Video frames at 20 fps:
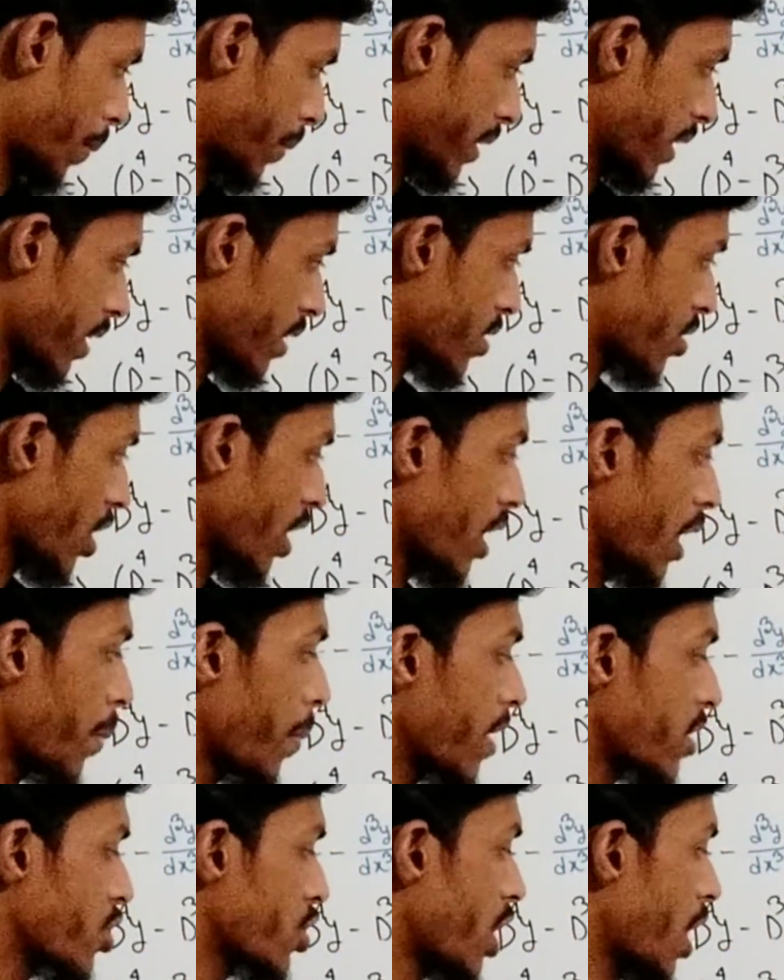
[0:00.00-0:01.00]
আমাদের যে
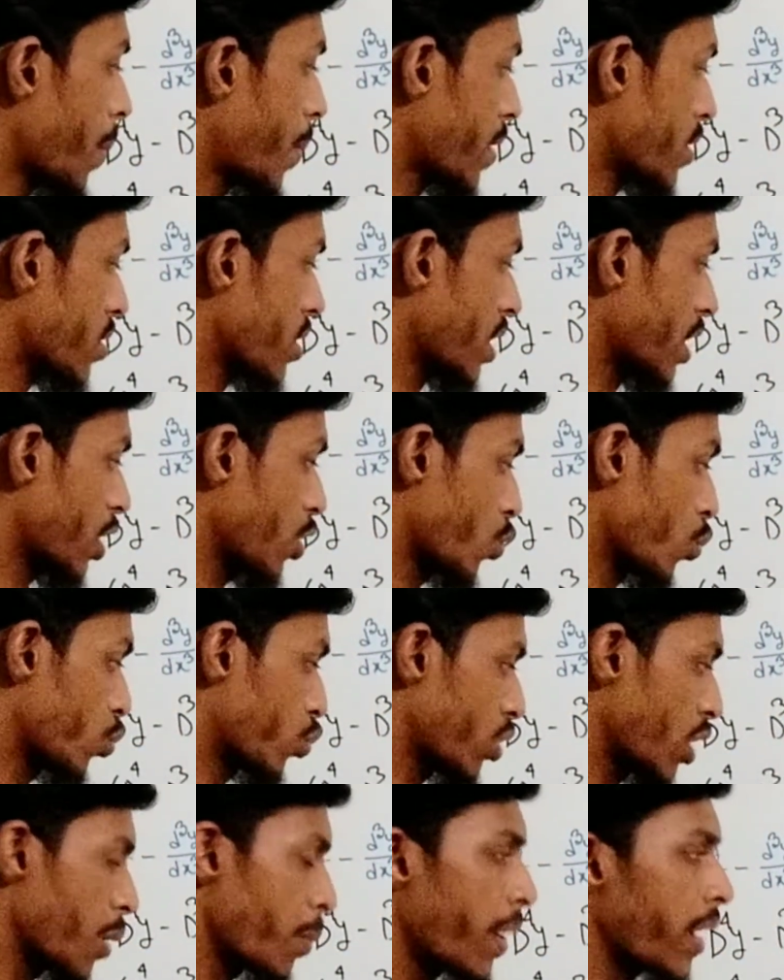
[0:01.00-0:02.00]
ইমাজিনারি পার্ট সেটা কি
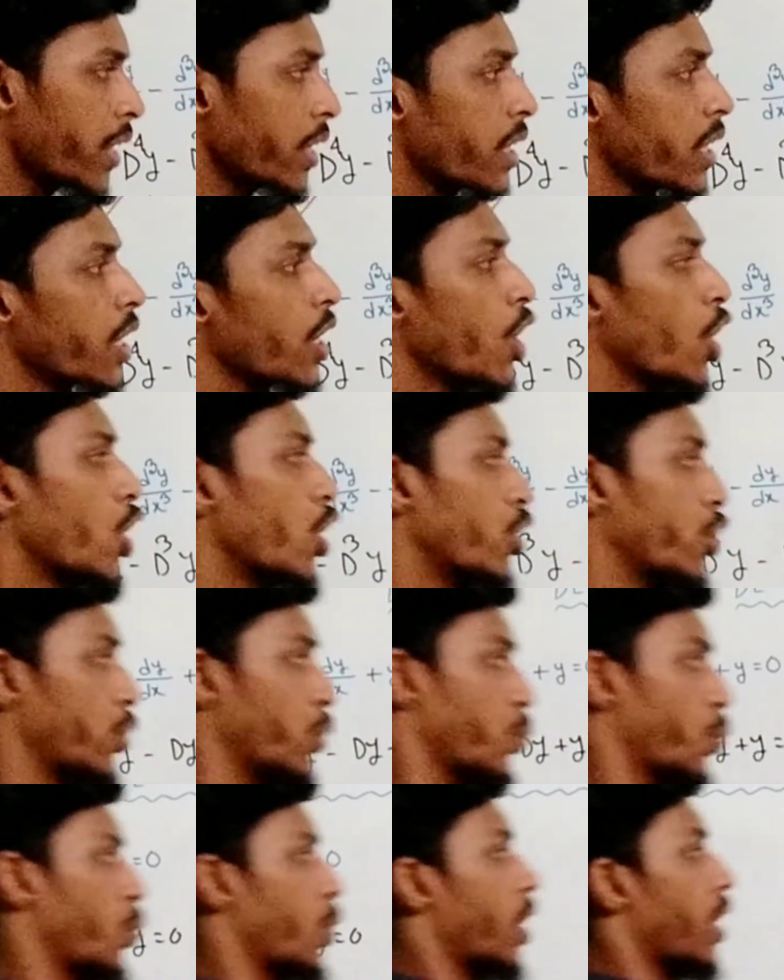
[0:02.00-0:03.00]
রুট থ্রি বাই
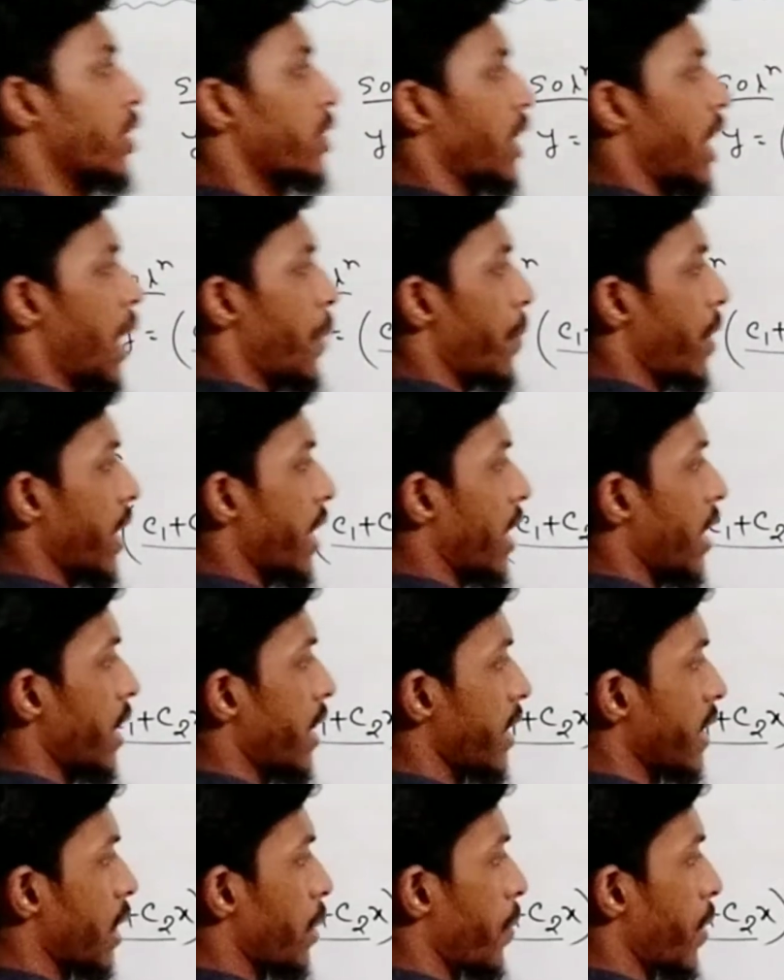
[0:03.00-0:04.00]
টু তাহলে আমরা এখানে
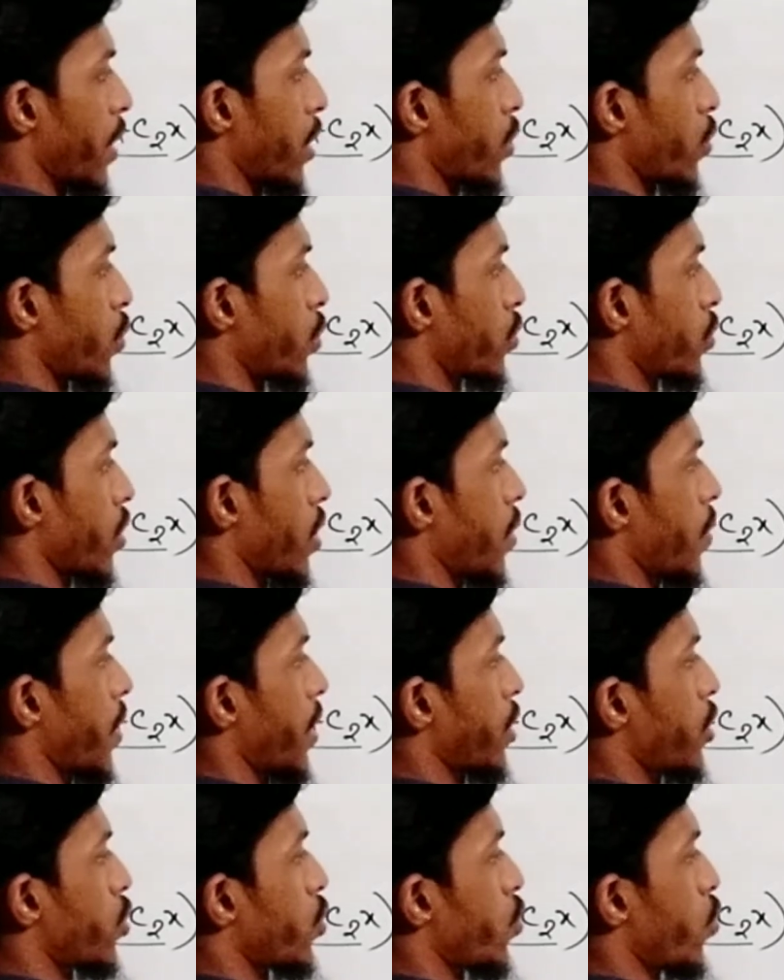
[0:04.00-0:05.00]
লিখতে পারি রুট থ্রি
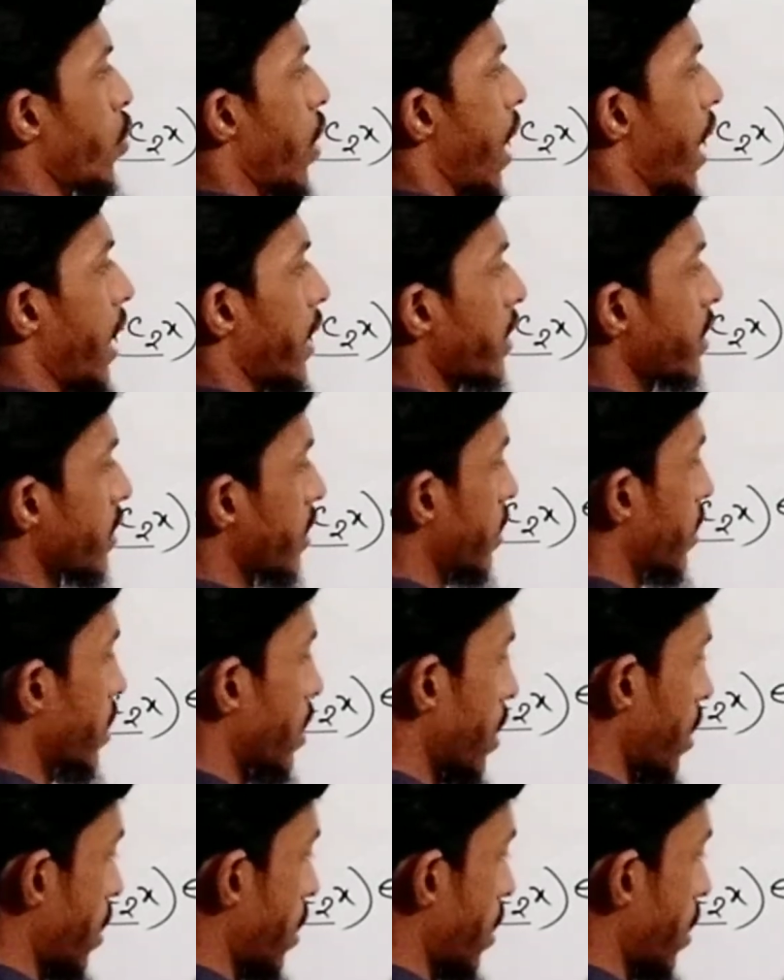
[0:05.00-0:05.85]
বাই টু এক্স